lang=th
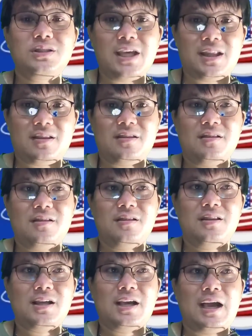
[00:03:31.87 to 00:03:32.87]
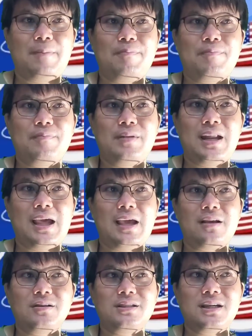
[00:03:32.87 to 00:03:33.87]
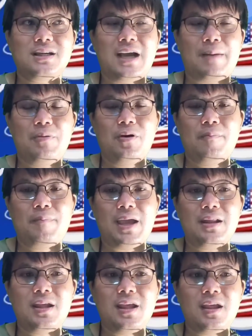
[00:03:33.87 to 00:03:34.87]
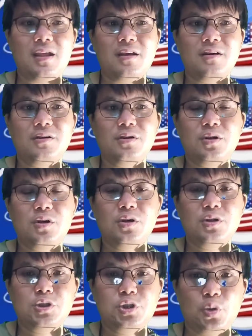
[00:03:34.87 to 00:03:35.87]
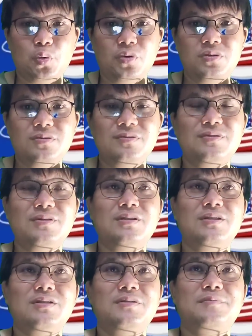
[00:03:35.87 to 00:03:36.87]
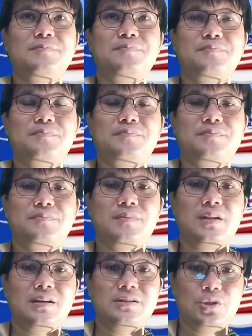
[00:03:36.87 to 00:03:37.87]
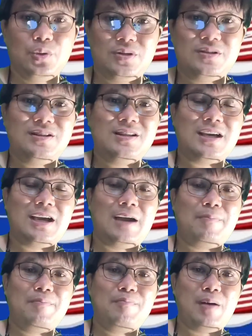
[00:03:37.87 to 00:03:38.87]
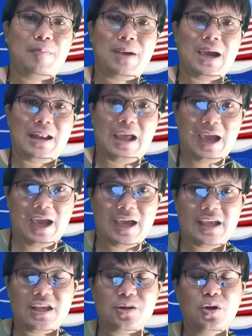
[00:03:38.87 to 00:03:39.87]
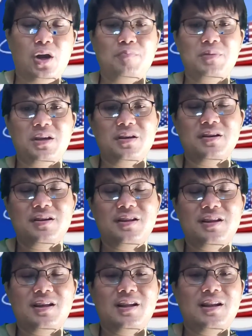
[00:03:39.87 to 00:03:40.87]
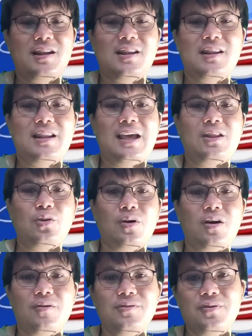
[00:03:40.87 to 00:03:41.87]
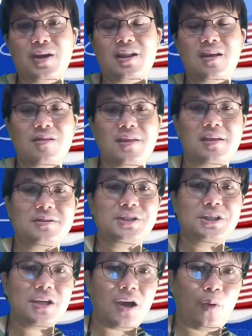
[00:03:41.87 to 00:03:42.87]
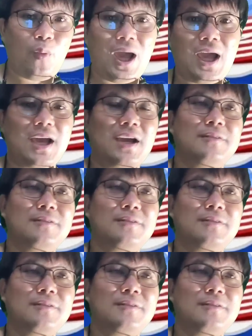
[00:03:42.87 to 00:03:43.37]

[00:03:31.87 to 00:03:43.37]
0.7 นะครับและก็จะกลับลงไปที่0จุดนะครับประมาณ5อีกรอบหนึ่งและตัวของ USTC เชื่อว่า